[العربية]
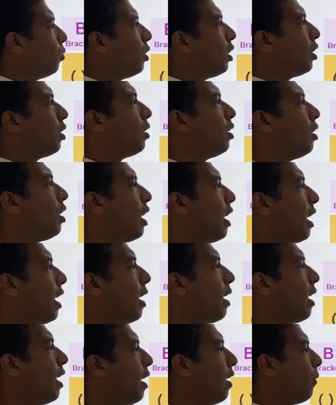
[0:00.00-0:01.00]
وال آه،
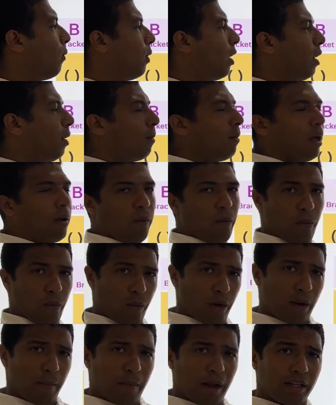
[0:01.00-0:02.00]
آه، وال آه،
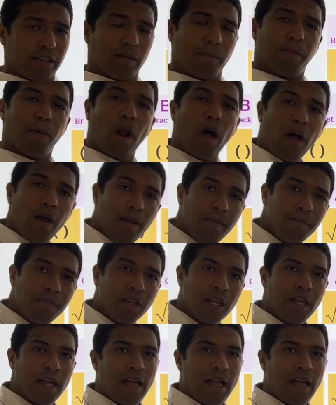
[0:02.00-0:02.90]
والمالتيبلاي